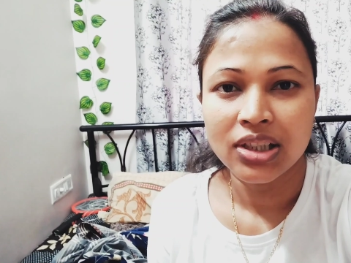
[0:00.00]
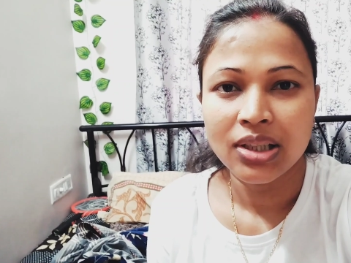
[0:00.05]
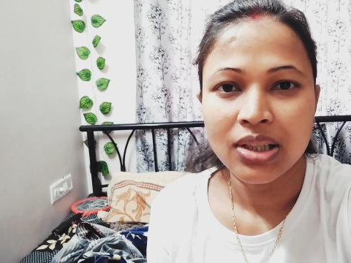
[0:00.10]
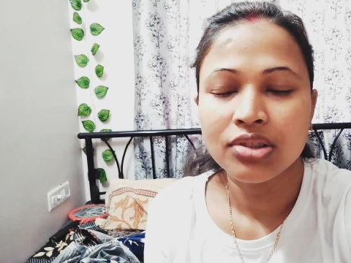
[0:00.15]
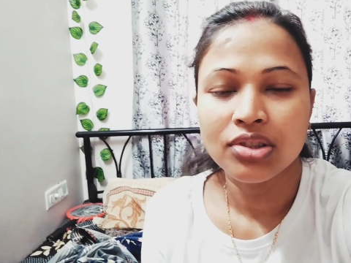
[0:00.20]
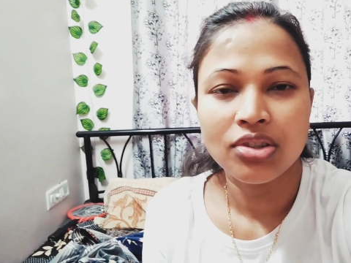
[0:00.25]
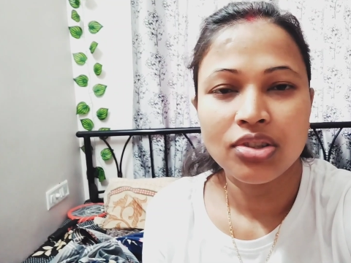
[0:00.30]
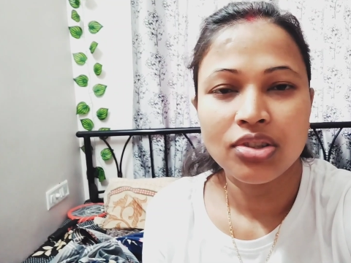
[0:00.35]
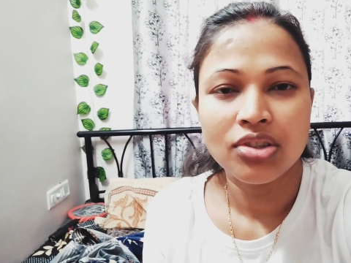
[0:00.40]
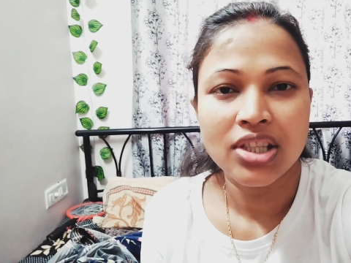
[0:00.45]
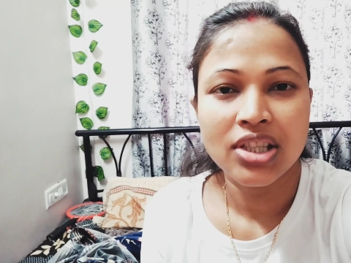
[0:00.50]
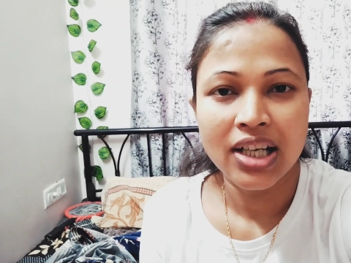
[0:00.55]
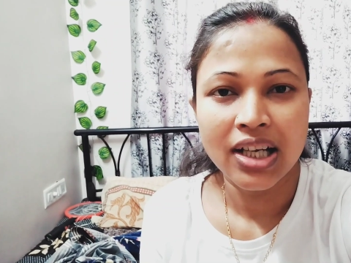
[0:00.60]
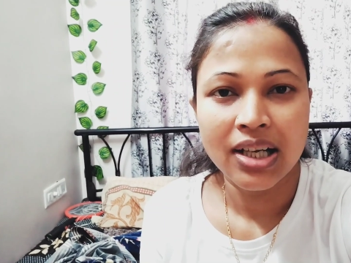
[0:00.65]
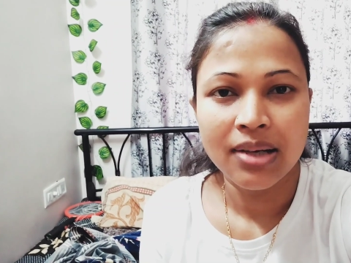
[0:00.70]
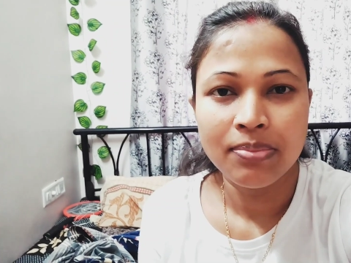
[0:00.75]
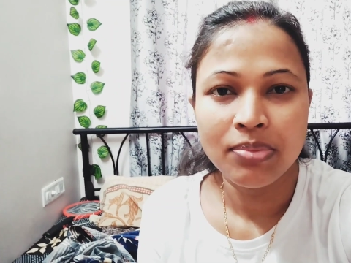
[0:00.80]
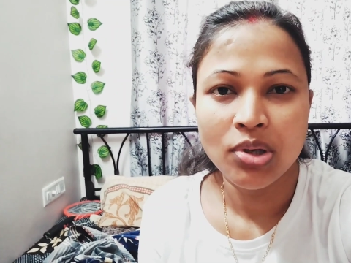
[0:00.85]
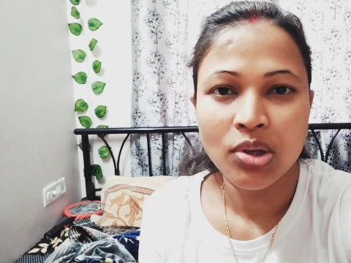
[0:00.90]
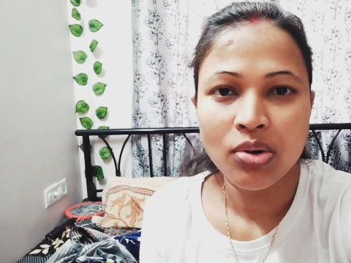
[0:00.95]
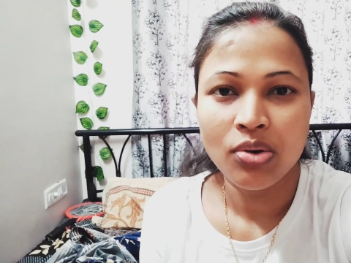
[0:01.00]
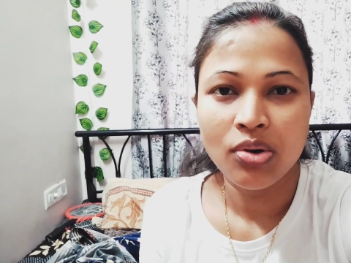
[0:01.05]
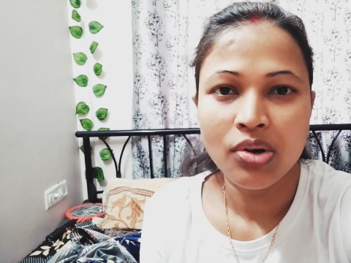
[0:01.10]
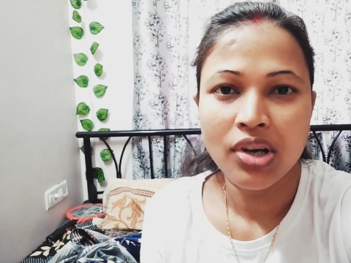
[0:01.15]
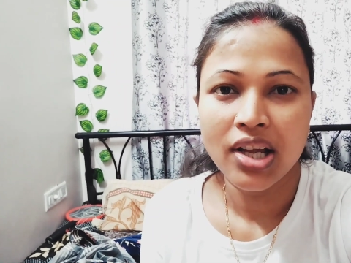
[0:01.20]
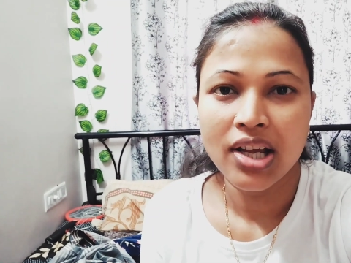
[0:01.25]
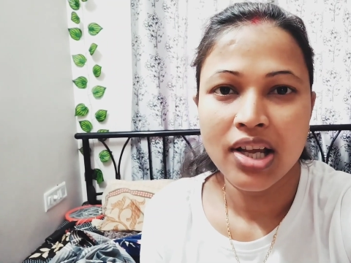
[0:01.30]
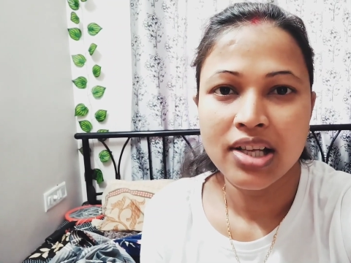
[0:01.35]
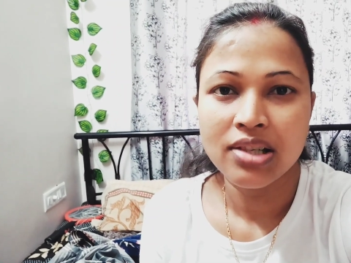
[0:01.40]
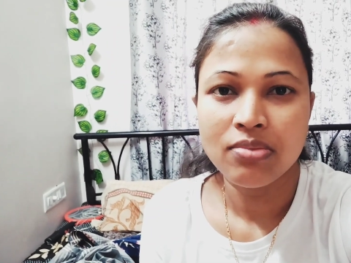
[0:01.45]
ওর জন্য চেক আপটা
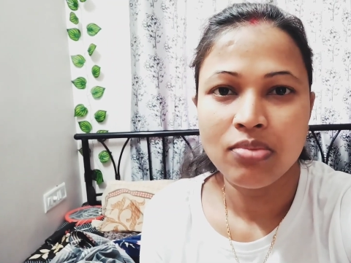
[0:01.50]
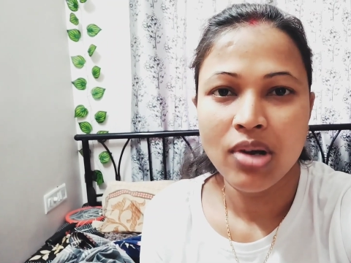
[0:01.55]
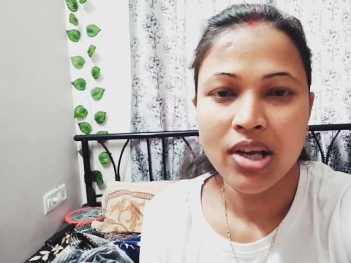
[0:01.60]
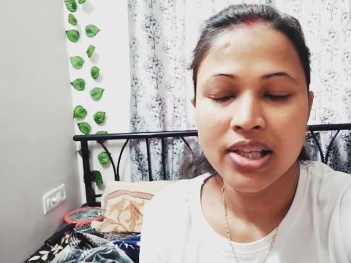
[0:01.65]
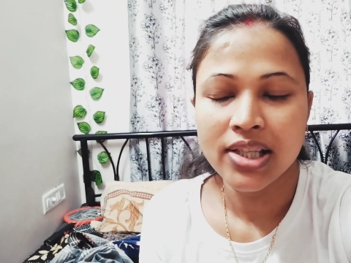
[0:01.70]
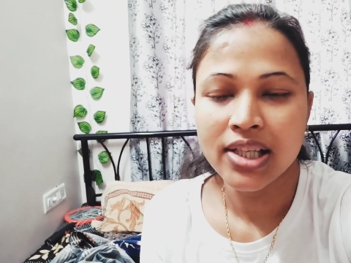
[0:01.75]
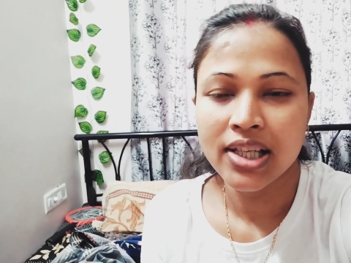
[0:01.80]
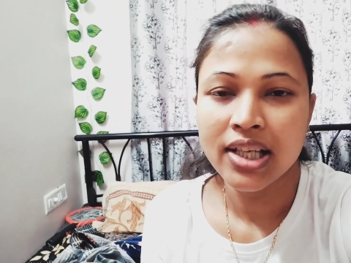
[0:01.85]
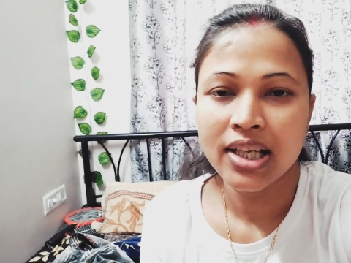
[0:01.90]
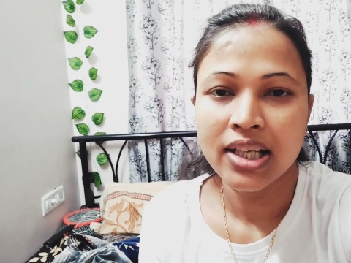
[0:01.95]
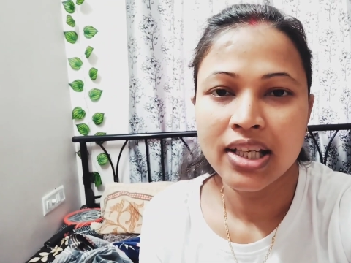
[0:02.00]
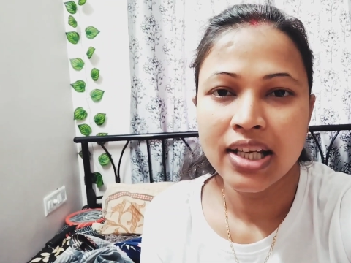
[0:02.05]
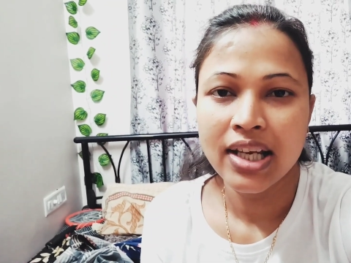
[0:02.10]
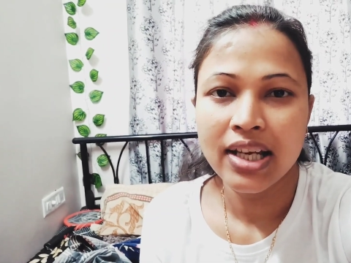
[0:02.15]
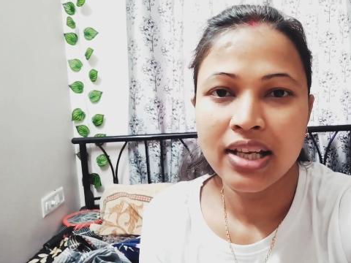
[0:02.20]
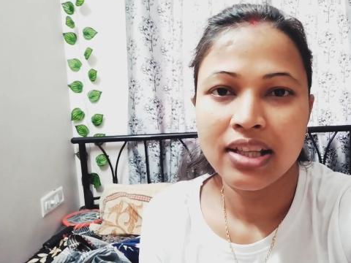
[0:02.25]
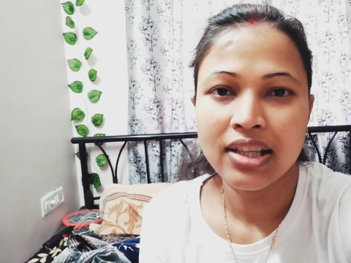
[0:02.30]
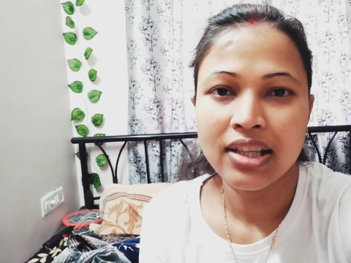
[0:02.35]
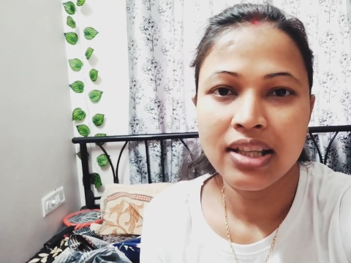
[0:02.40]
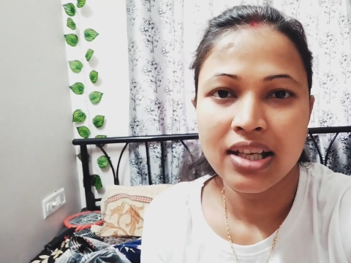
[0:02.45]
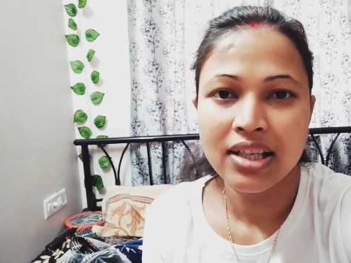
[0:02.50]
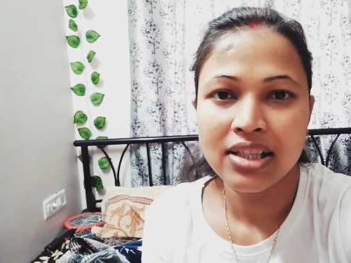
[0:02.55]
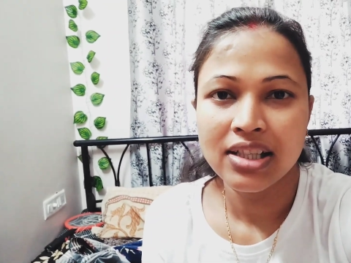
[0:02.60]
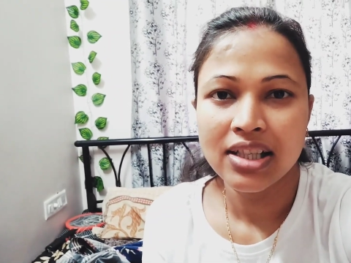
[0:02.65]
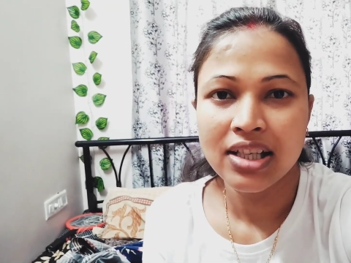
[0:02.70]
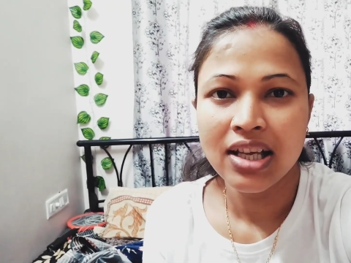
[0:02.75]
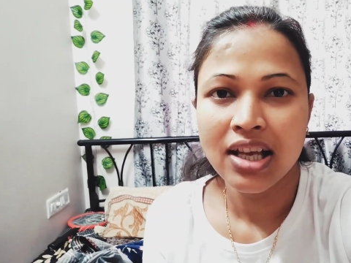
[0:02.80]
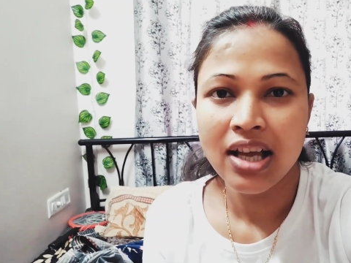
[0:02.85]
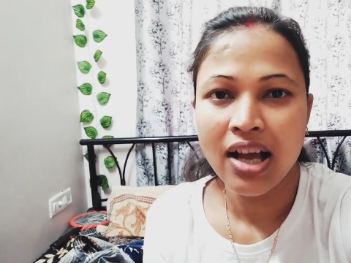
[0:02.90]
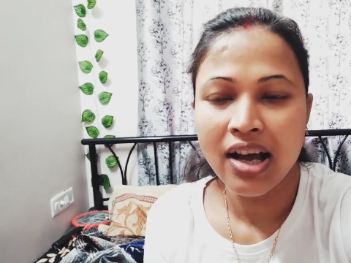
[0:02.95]
করে আসবো আজকেই ডেট
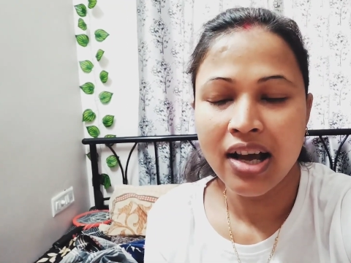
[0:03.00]
দিয়েছে